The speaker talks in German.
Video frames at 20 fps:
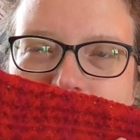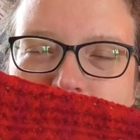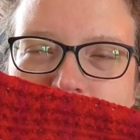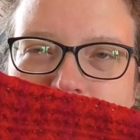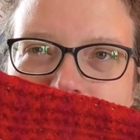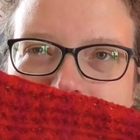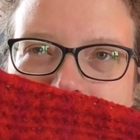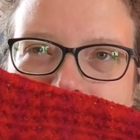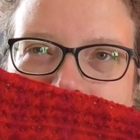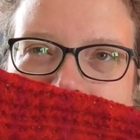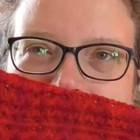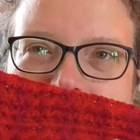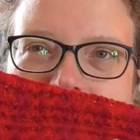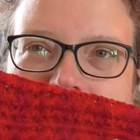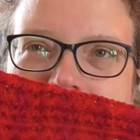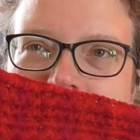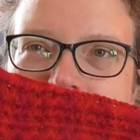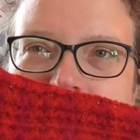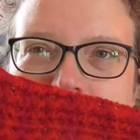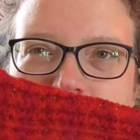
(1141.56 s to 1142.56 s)
in dem Fall,
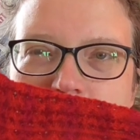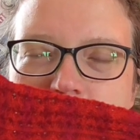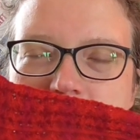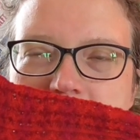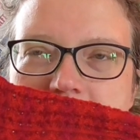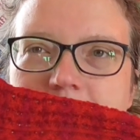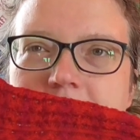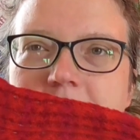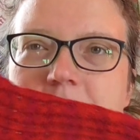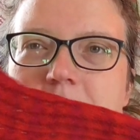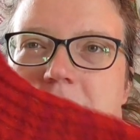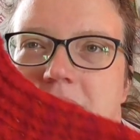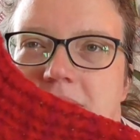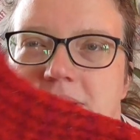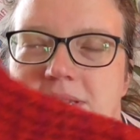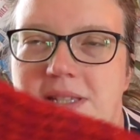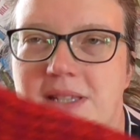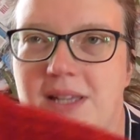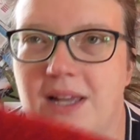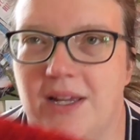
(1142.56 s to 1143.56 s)
musste man
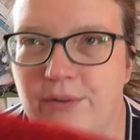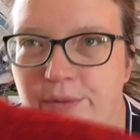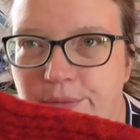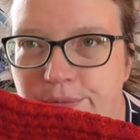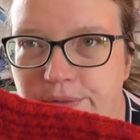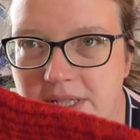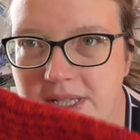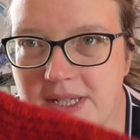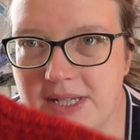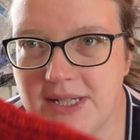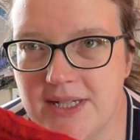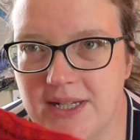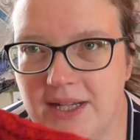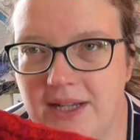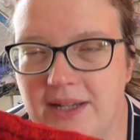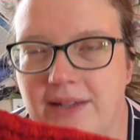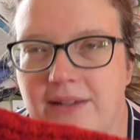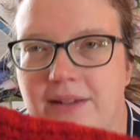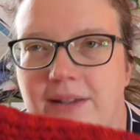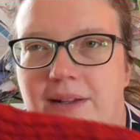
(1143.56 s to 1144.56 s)
mindestens 48
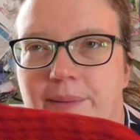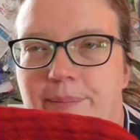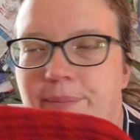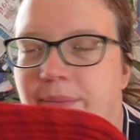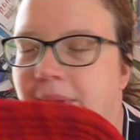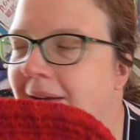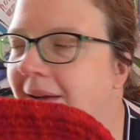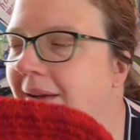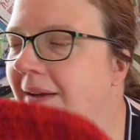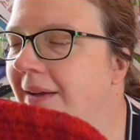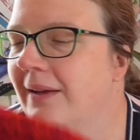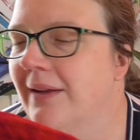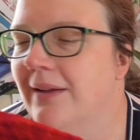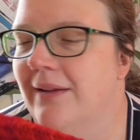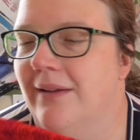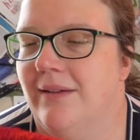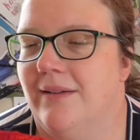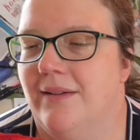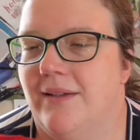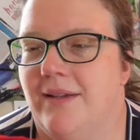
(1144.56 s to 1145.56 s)
Reihen haben.
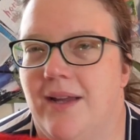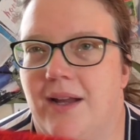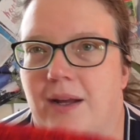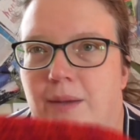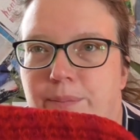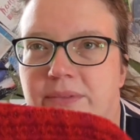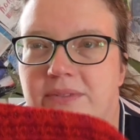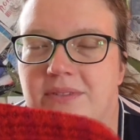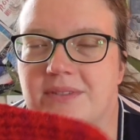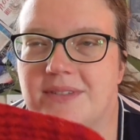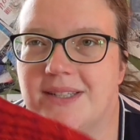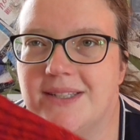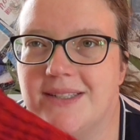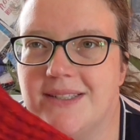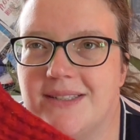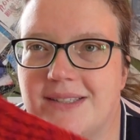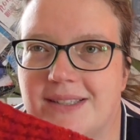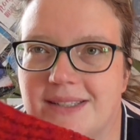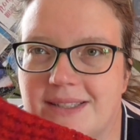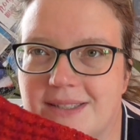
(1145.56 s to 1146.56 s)
Ich habe
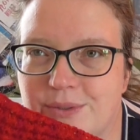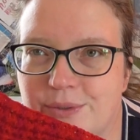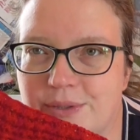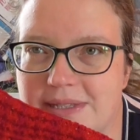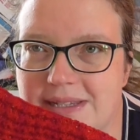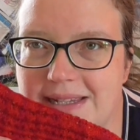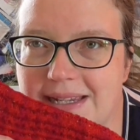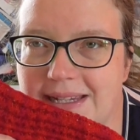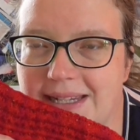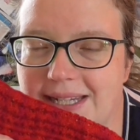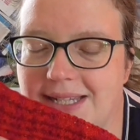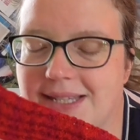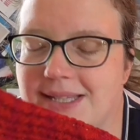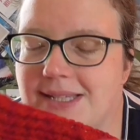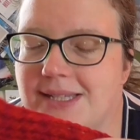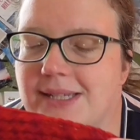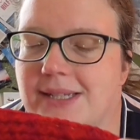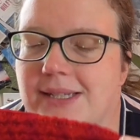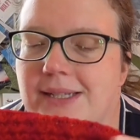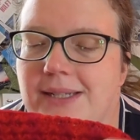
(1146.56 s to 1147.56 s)

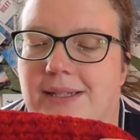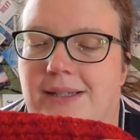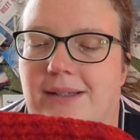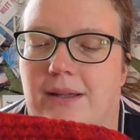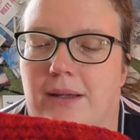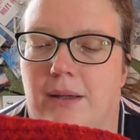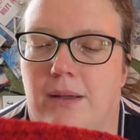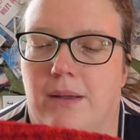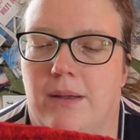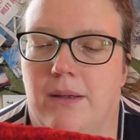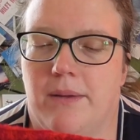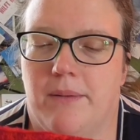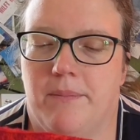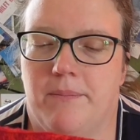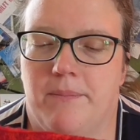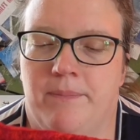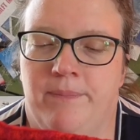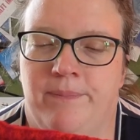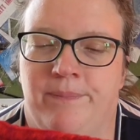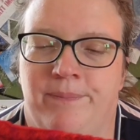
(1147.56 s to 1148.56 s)
66.
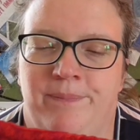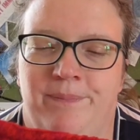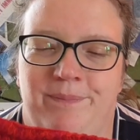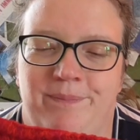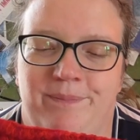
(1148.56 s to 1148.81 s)
Ähm,